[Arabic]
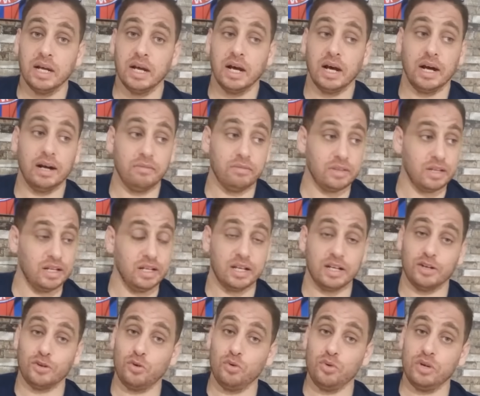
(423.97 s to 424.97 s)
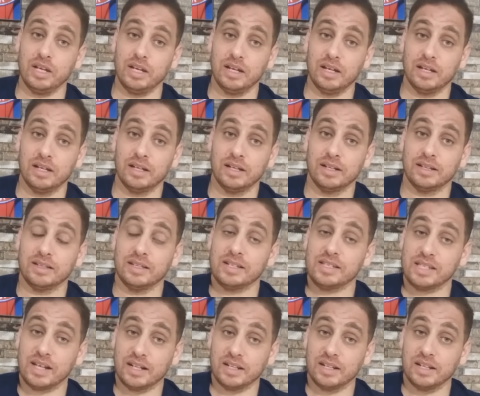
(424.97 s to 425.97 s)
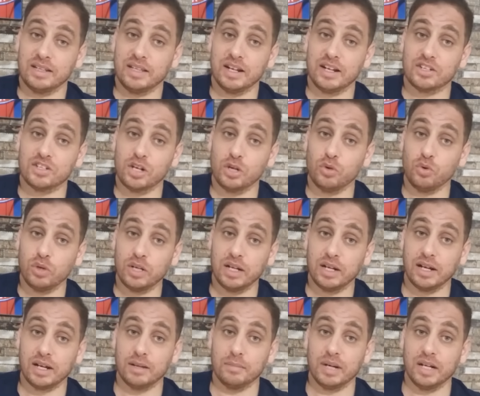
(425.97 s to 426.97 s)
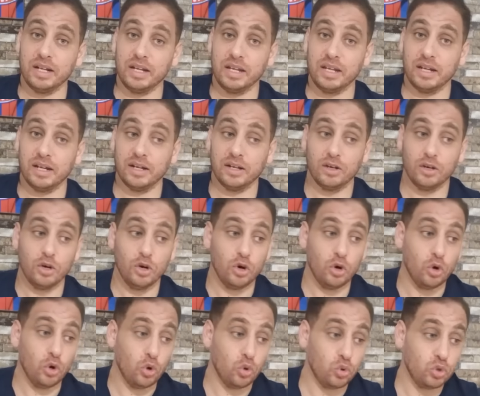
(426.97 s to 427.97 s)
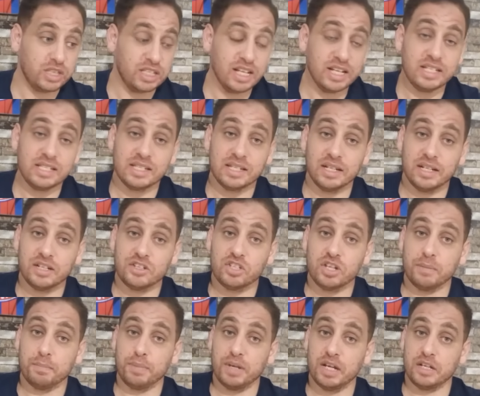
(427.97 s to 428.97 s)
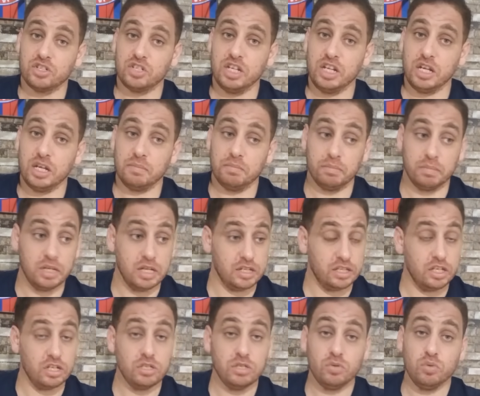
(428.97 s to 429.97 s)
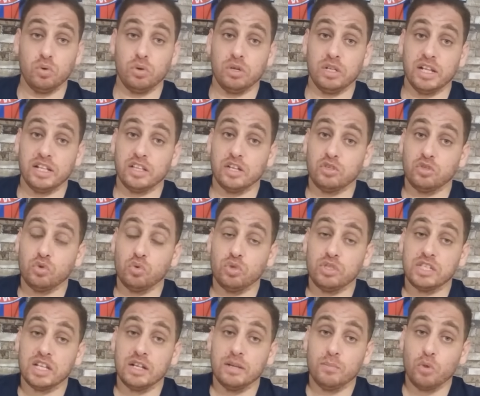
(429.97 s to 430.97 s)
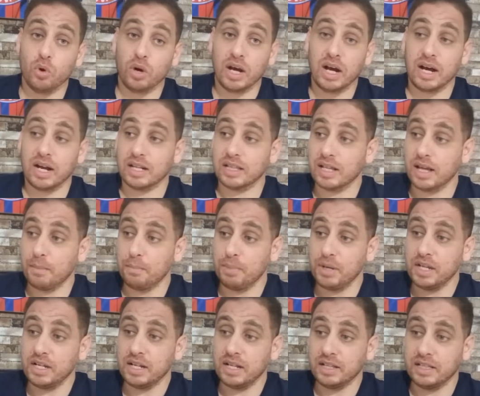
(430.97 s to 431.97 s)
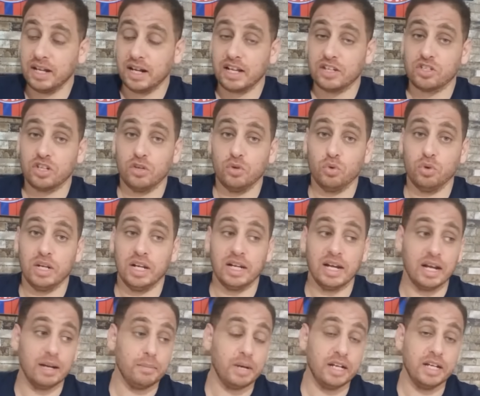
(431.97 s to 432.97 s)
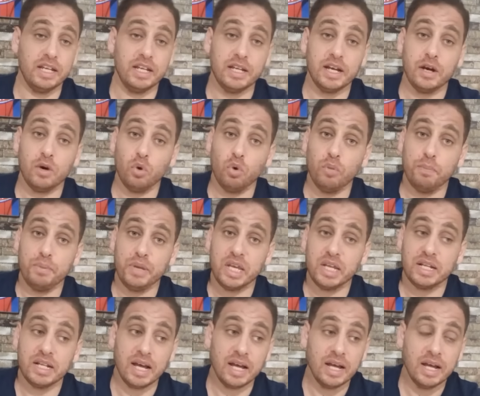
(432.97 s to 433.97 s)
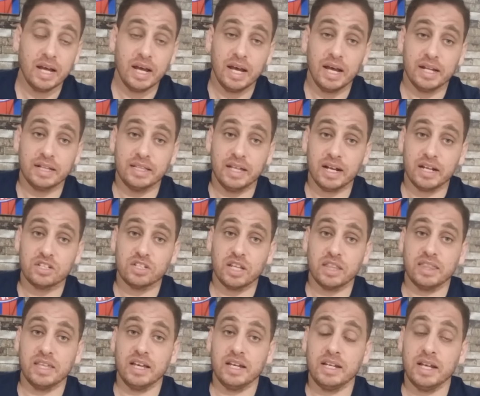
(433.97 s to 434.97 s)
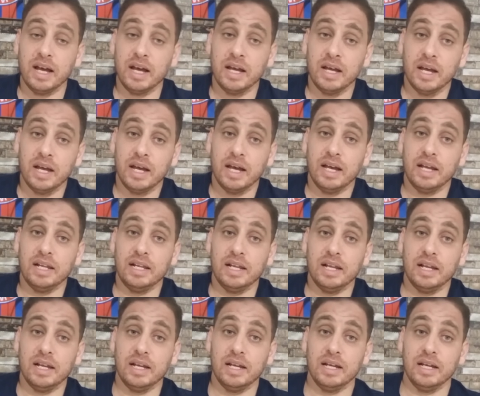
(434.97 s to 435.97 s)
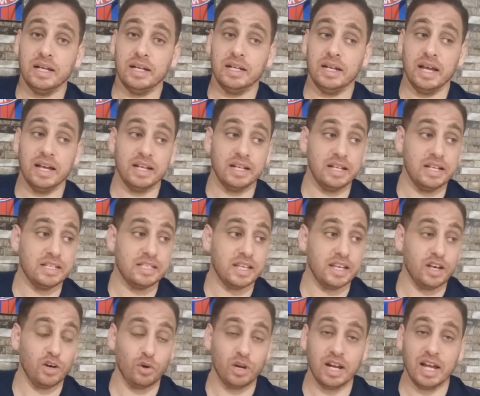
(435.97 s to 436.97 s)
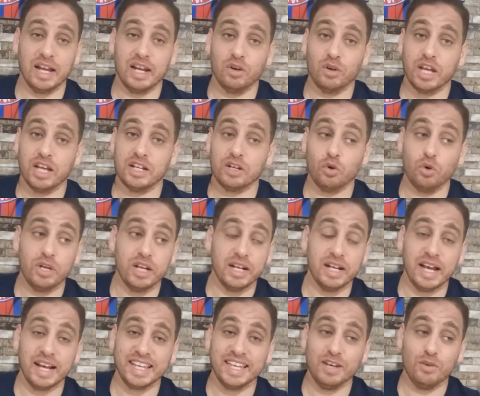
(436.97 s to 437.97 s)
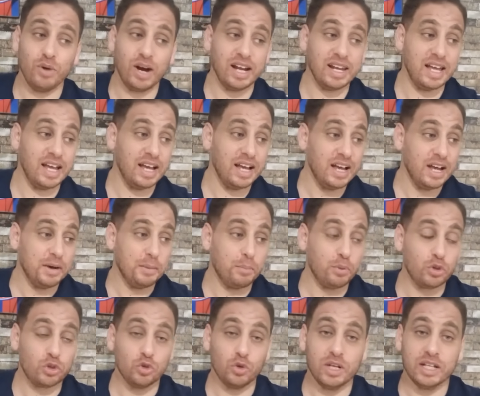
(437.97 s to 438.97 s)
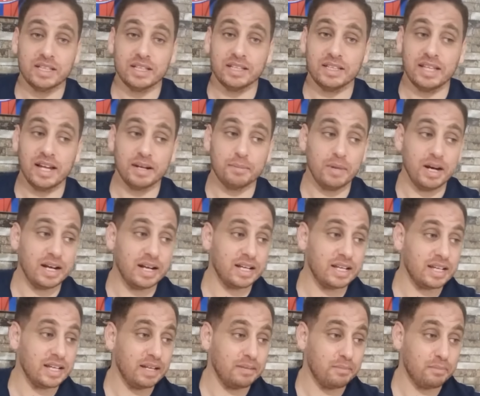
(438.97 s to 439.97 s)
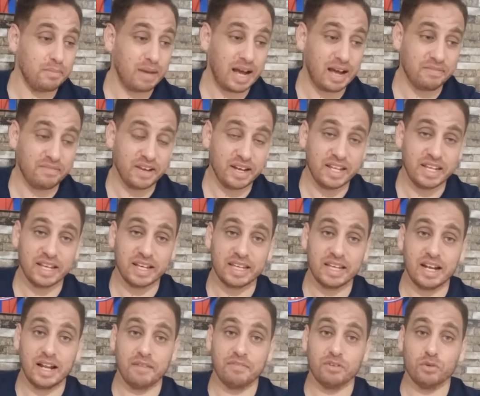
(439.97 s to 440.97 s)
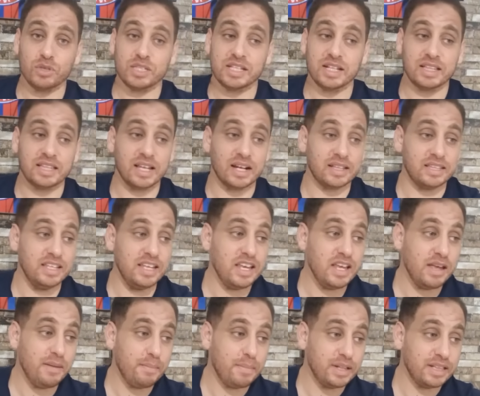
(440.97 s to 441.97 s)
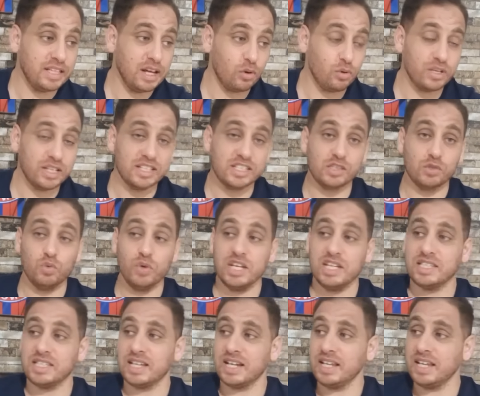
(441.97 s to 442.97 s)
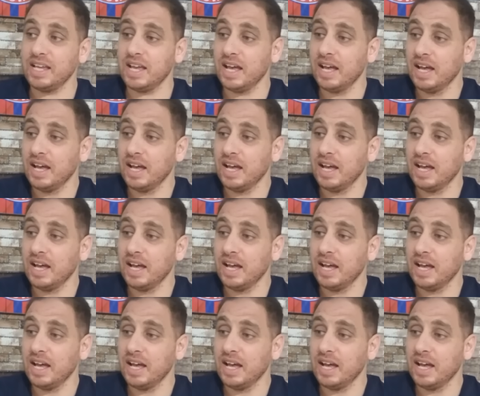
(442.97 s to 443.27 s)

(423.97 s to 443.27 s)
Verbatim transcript: افضل لكن خويا تصعد للدرجه الاولى الالمانيه وتنزل للتشامبيون شيب لتجوز المقارنه بين الدرجه الاولى الالمانيه وبين الدرجه الثانيه الانجليزيه والله لو كان كنا نحكيو على بطوله الدنمارك مع فريق يلعب في وسط الترتيب الدوري السويسري